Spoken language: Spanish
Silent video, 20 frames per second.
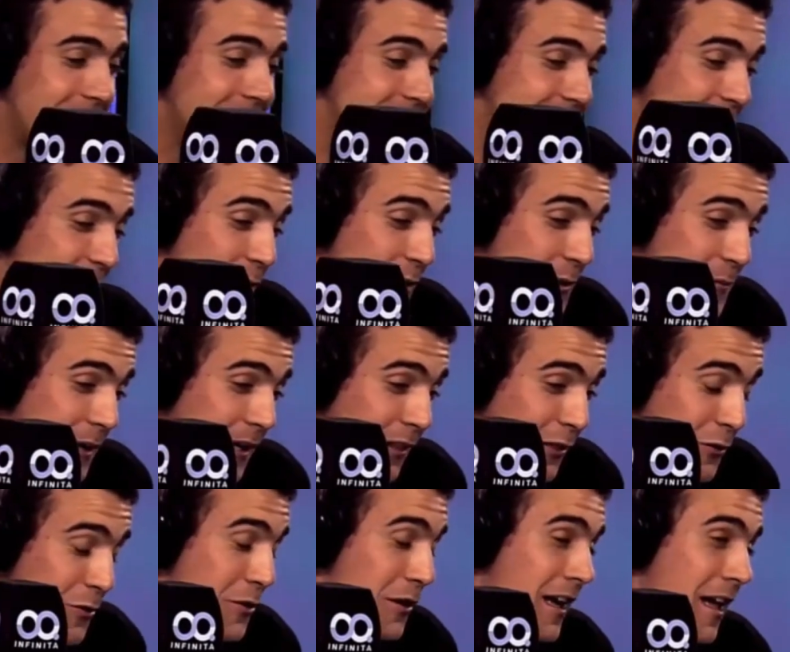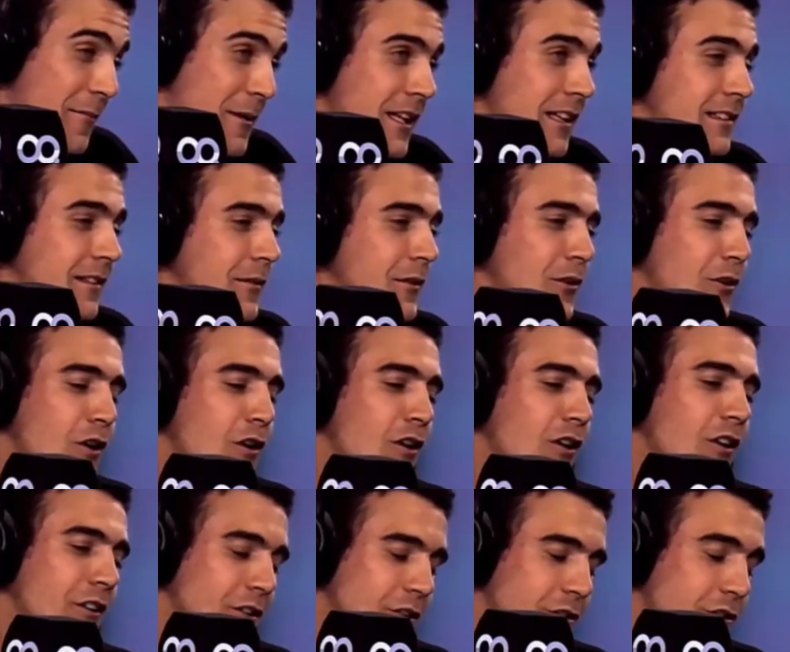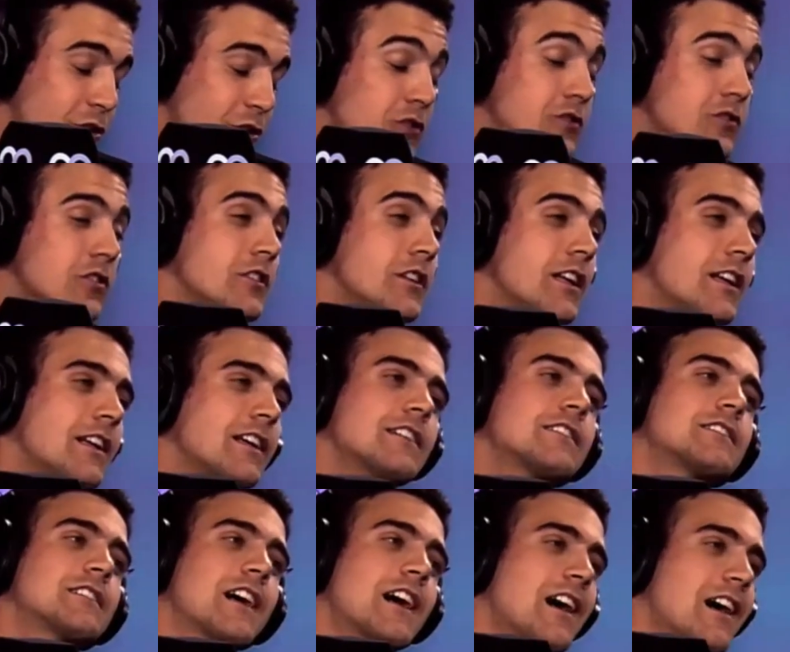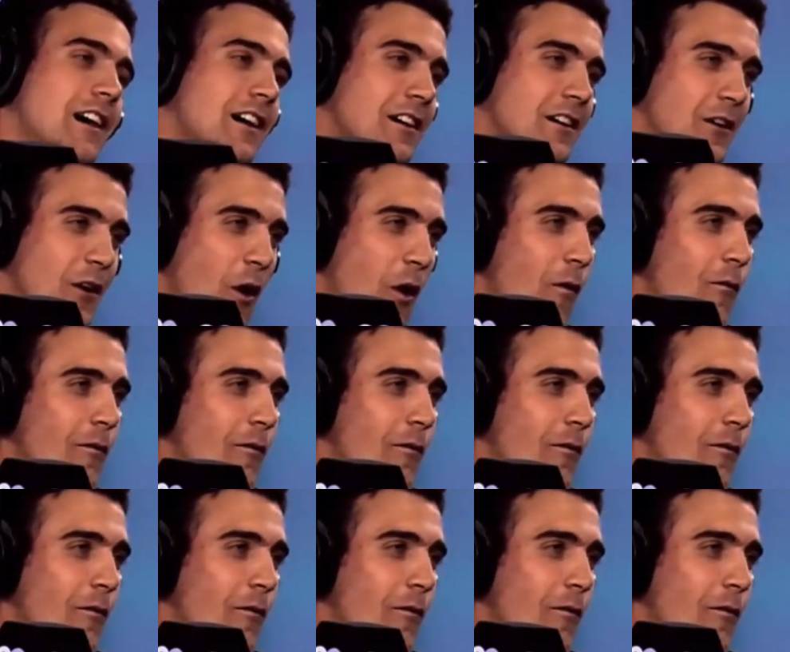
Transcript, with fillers: tallo oye, perdón la pinta. Me dijo, no, yo, soy el que está overdressed.